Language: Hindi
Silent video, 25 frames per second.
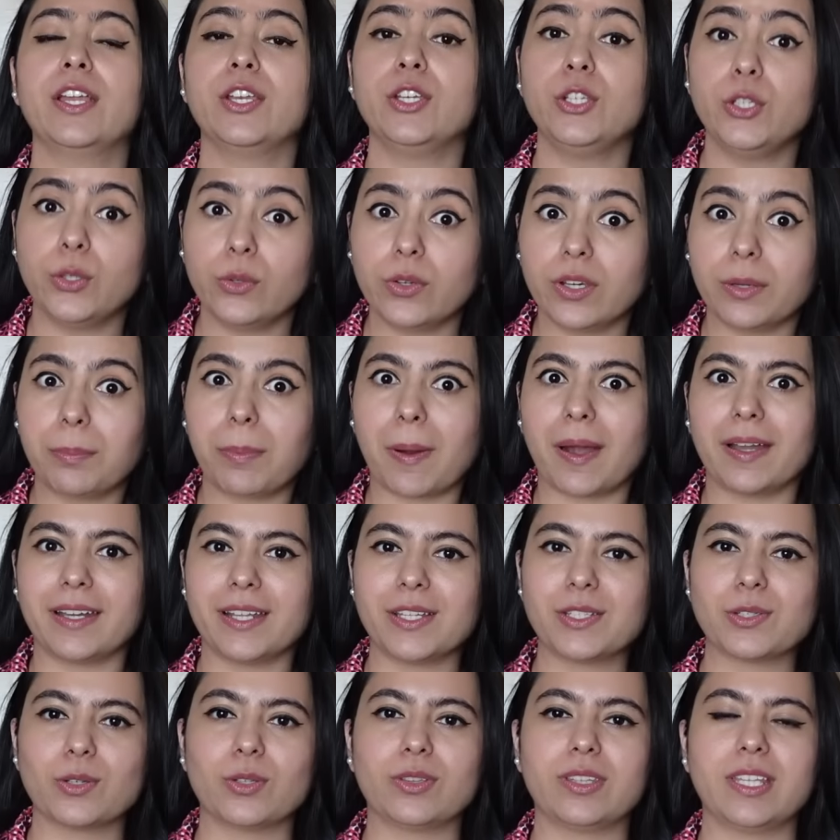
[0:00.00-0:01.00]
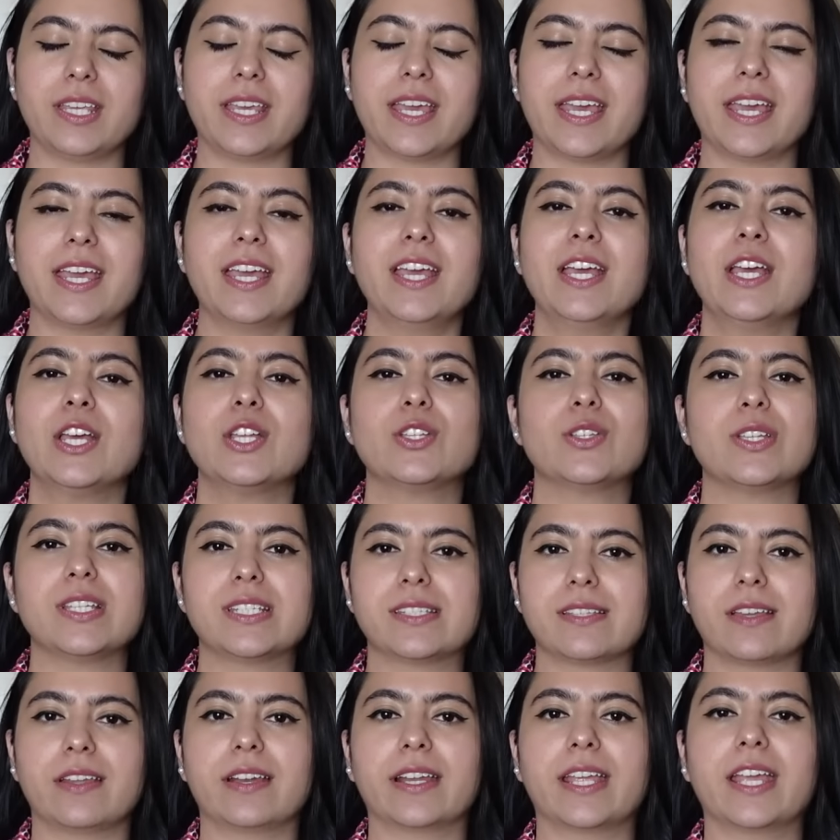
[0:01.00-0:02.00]
न्यू ईयर पार्टीज होती है सो
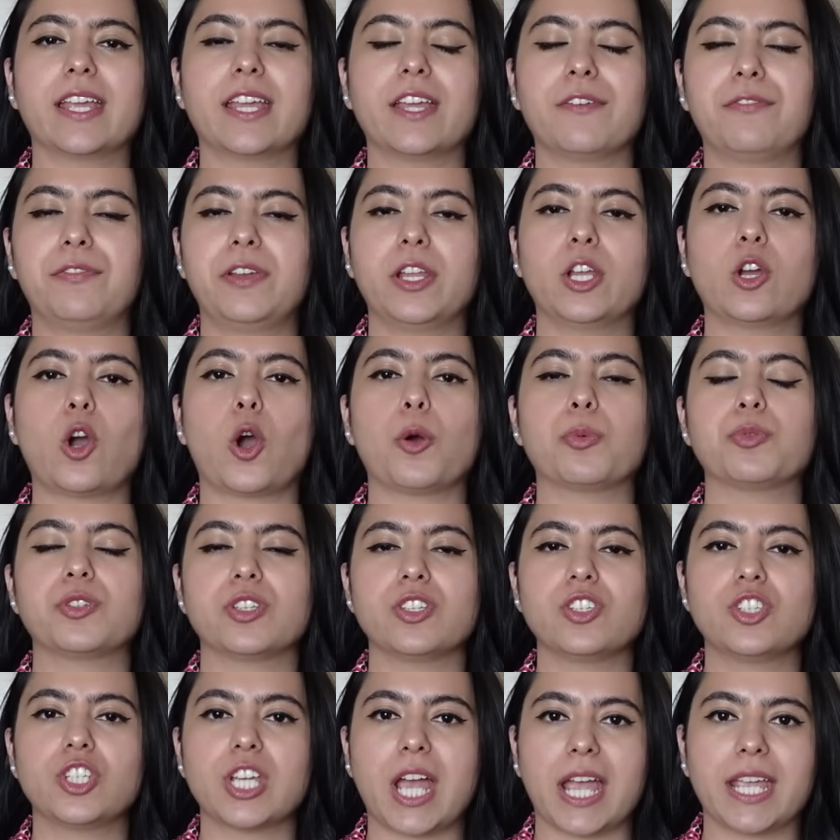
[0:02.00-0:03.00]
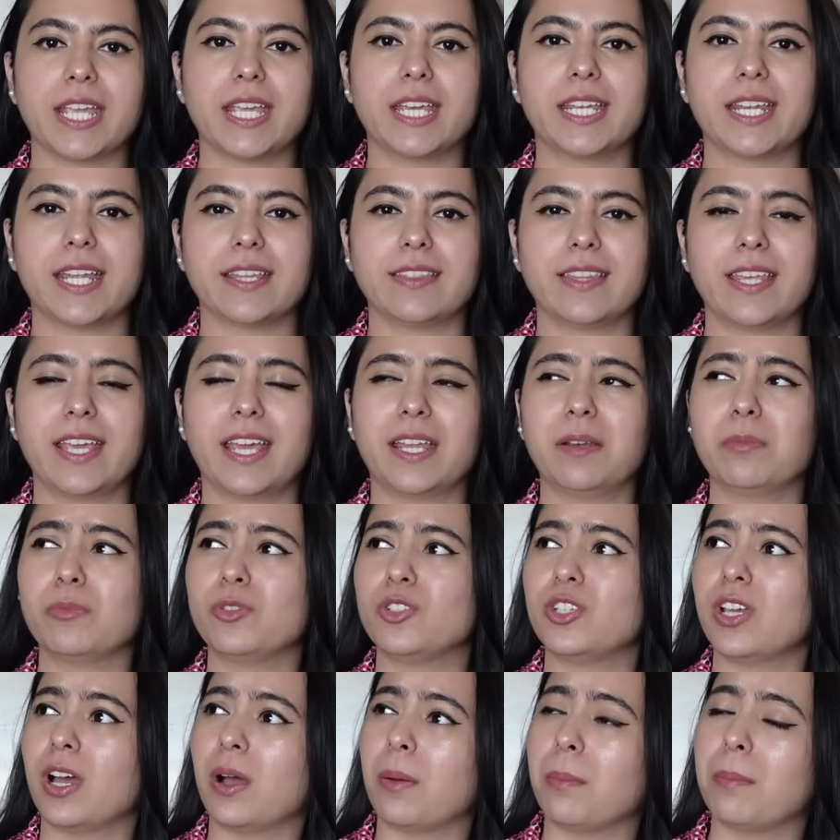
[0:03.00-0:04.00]
इस तरह की गिफ्टिंग ऑप्शन चाहिए रहते हैं एंड
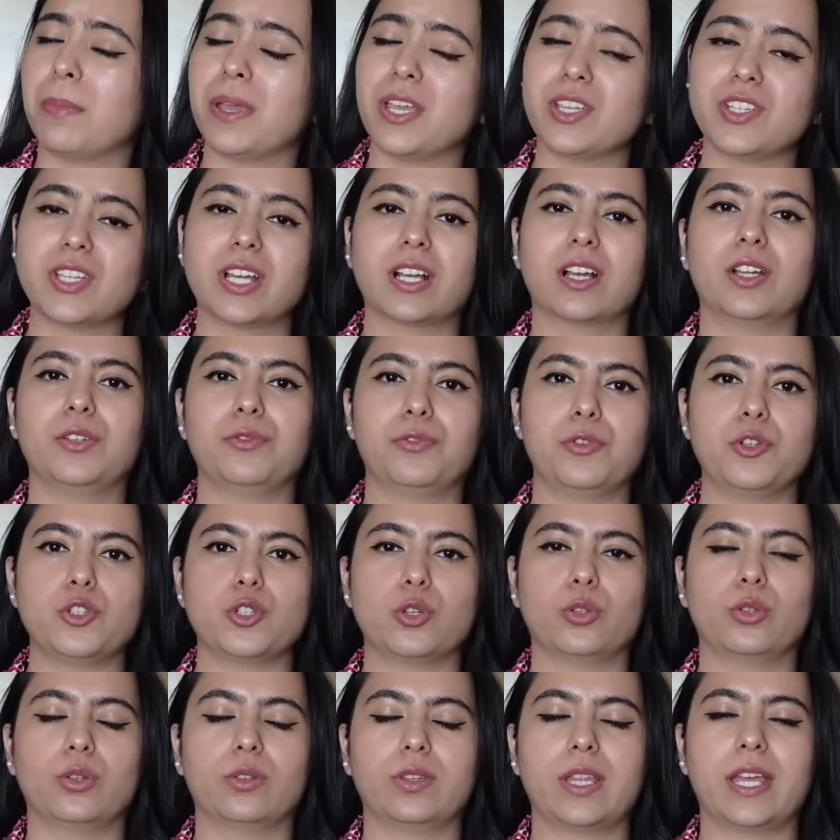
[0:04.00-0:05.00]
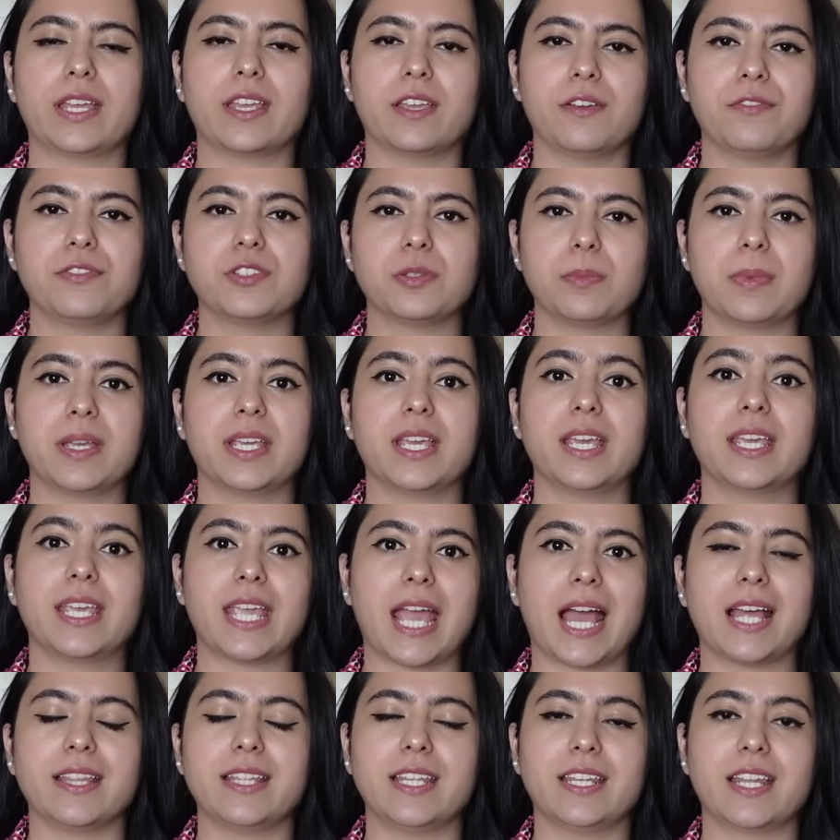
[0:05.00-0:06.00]
मुझे हमेशा कन्फ्यूजन होता है गिफ्ट्स में कि
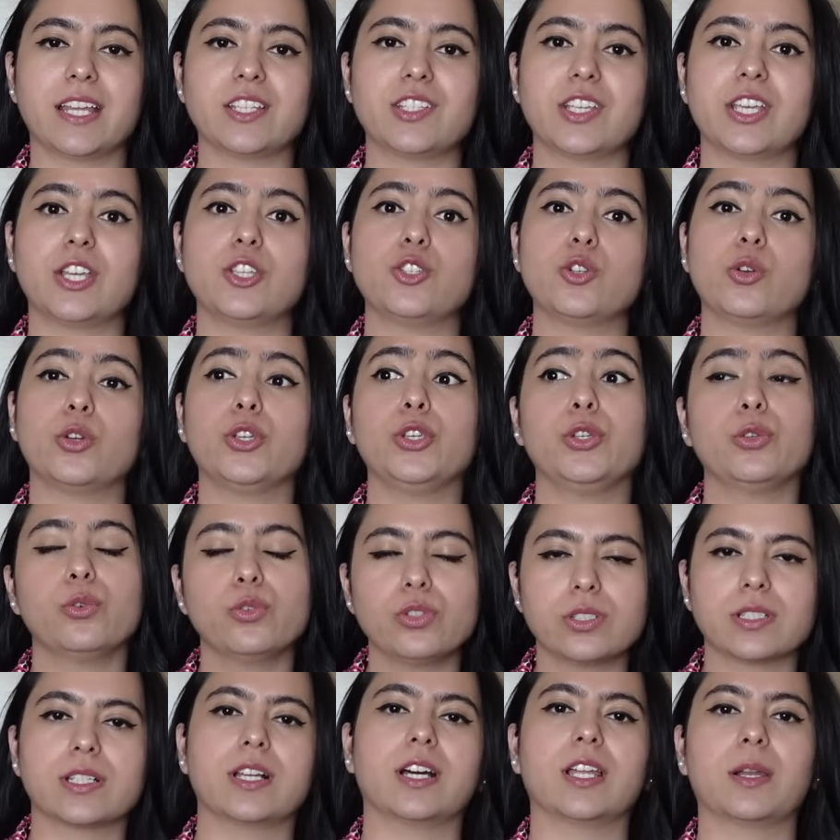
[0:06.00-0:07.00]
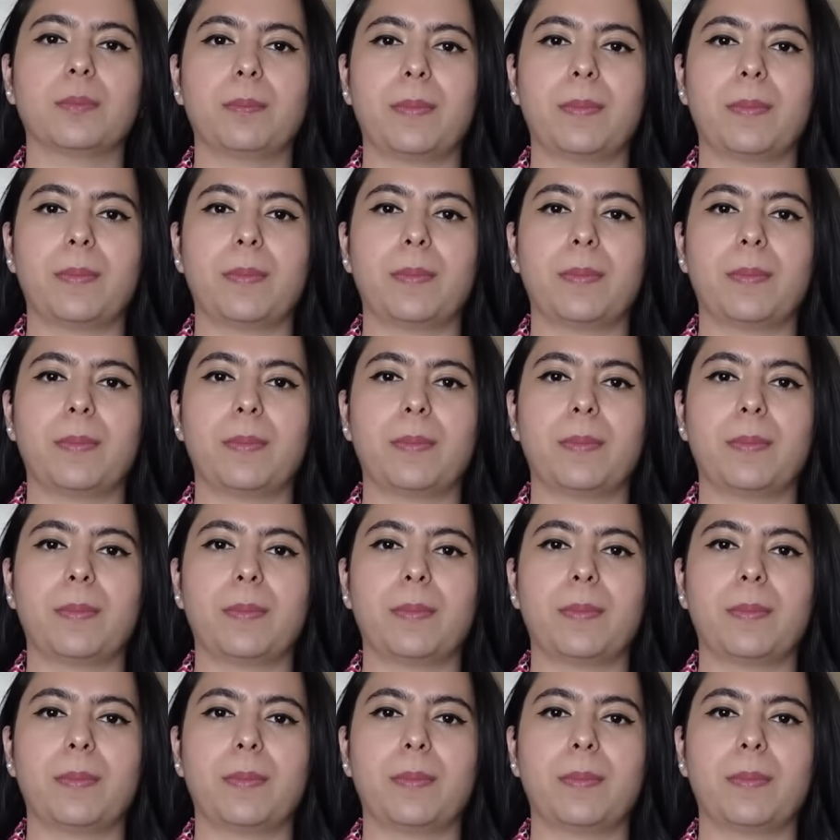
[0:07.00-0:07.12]
क्या देना चाहिए जो यूज़ कर